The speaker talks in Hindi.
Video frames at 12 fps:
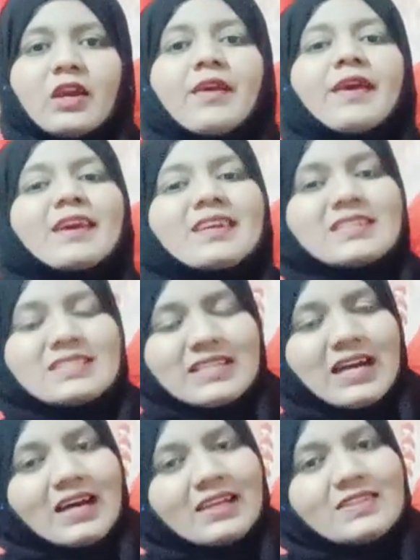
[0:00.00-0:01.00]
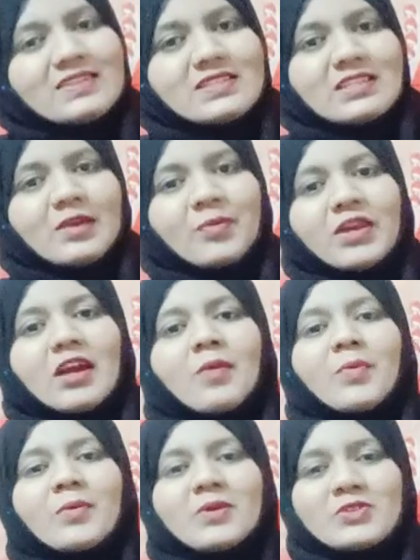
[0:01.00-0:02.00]
ये सारी चीज़ें हमें यहाँ पर
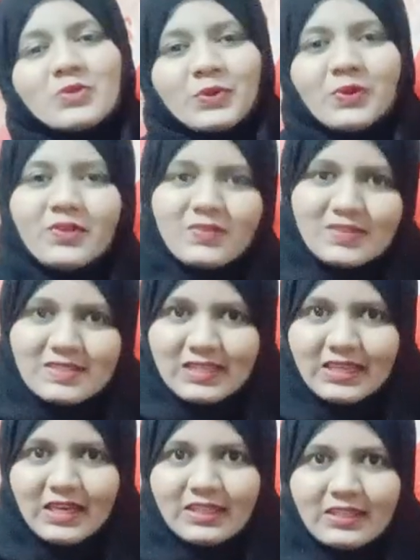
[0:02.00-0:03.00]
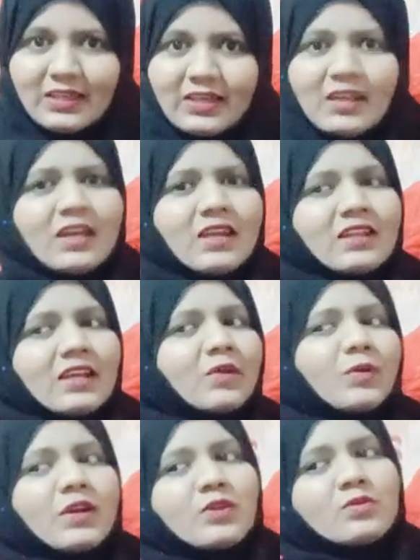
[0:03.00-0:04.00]
बच्चों को सिखानी है ताकि वो एक
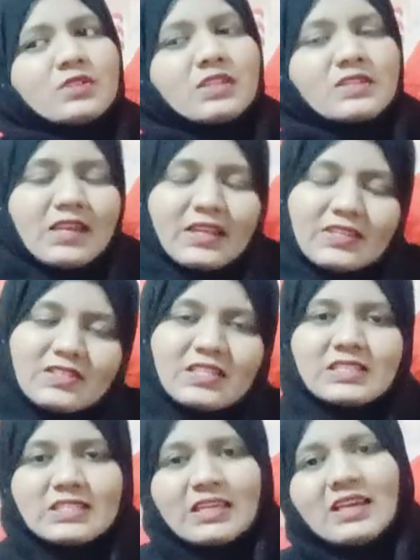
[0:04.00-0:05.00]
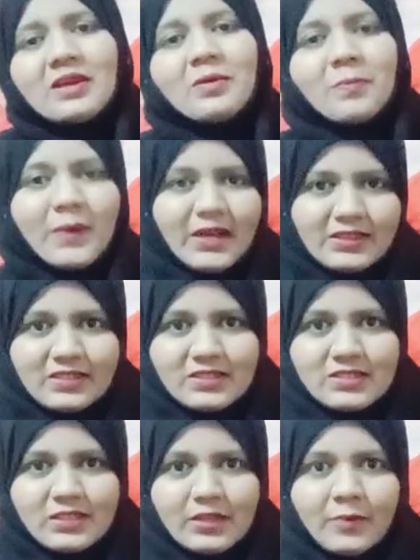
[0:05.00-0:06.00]
दूसरे से अच्छे से बात कर सके
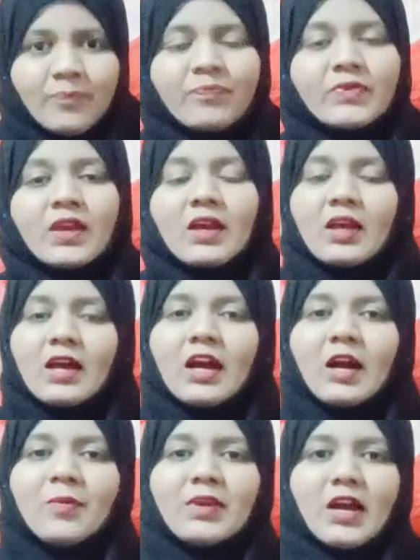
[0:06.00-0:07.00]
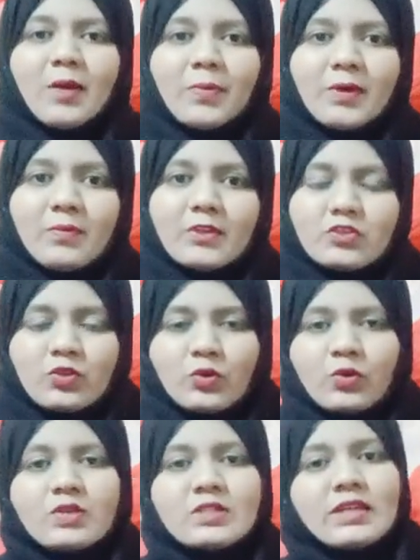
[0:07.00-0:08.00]
हम यहाँ पर बच्चों को
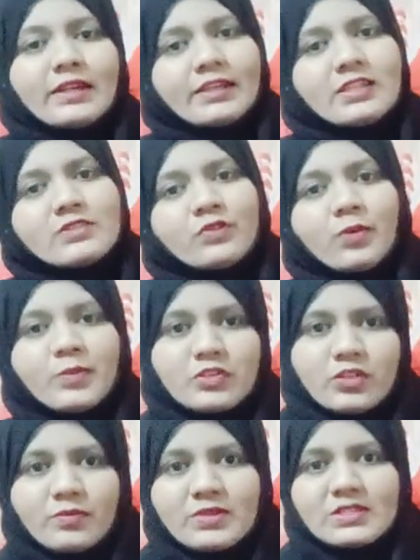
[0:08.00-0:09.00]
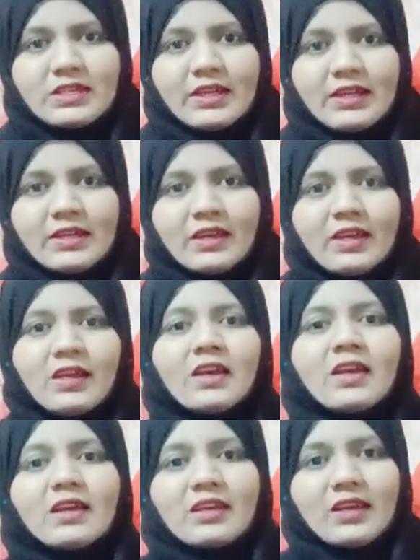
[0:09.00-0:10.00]
सेंटेंस फॉर्मेशन भी सिखाएंगे
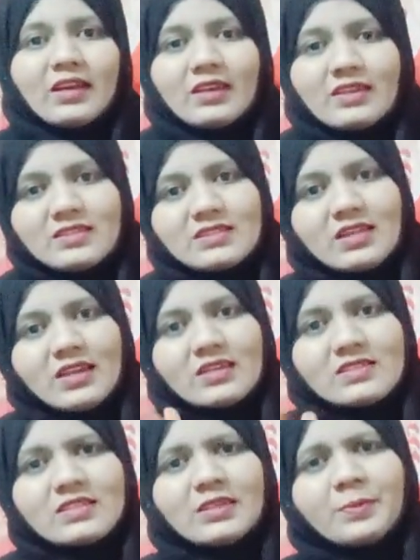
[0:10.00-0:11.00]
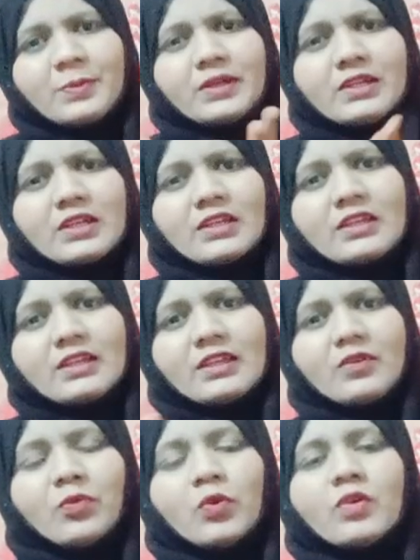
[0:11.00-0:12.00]
कि किस तरह से रिपीटेडली वो
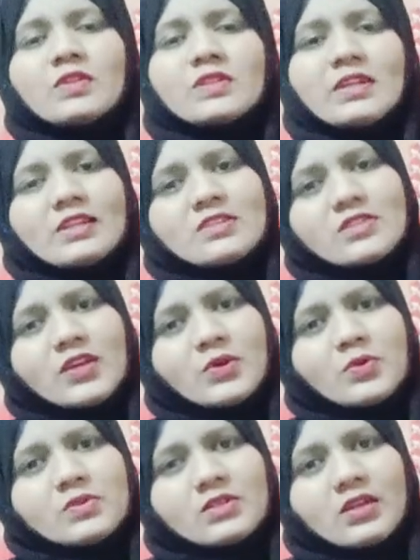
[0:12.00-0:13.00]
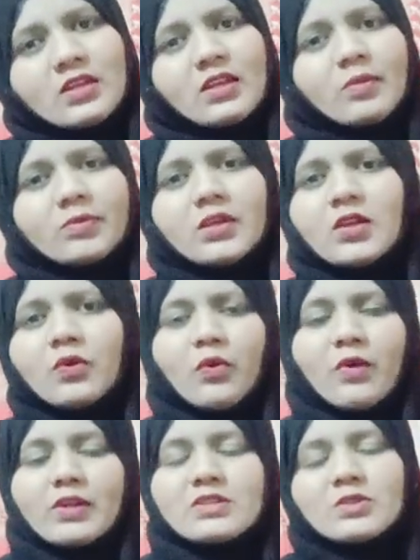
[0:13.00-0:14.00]
सेंटेंस का यूज करके अपनी इंक्वायरीज
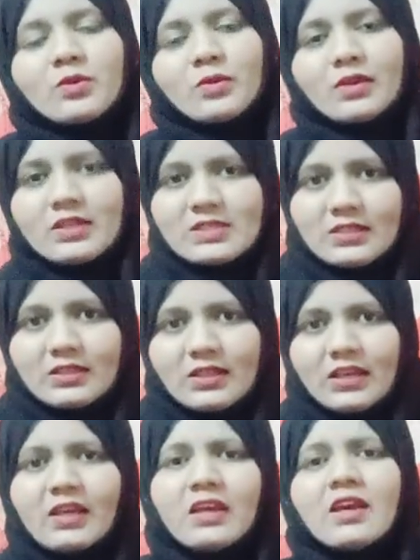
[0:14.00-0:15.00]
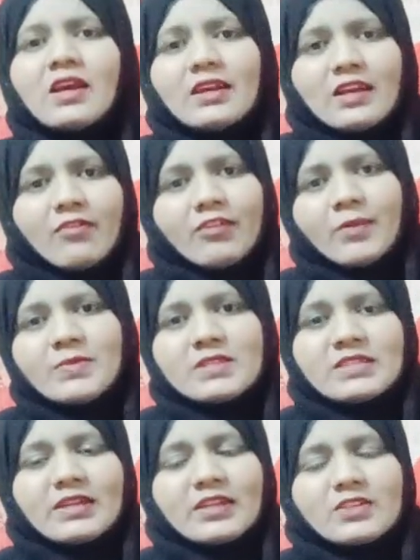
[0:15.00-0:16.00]
को कर सकते हैं या फिर अपने
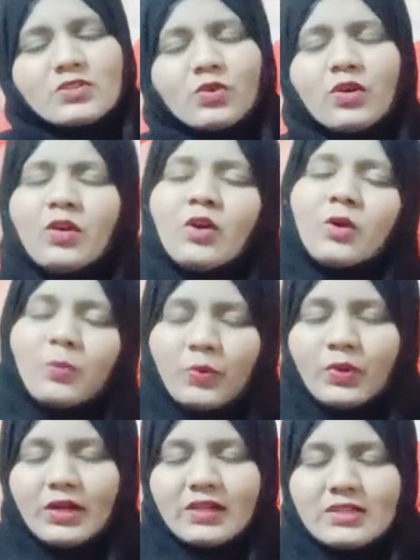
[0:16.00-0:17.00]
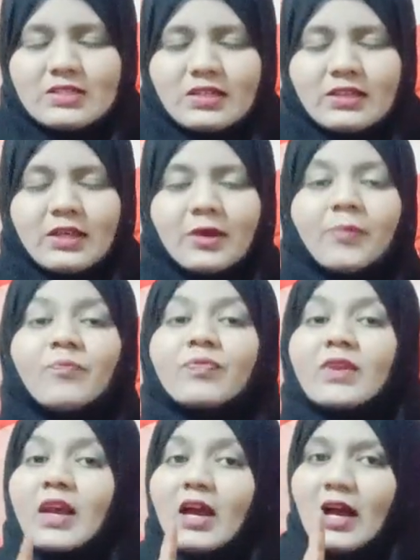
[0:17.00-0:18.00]
सेंटेंस को पूरा कर सकते हैं
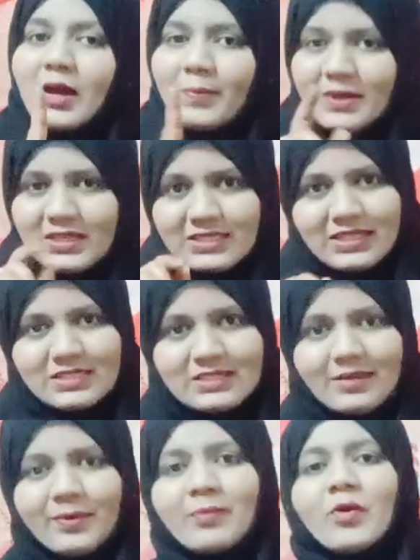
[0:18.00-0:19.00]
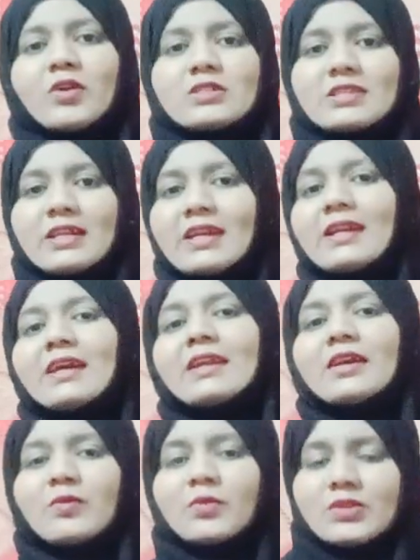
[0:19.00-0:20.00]
अब इस लेसन में बहुत सारे नए नए
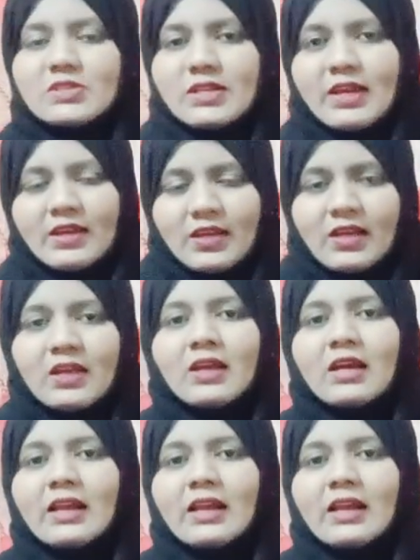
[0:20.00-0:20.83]
वर्ड्स आए हैं लाइक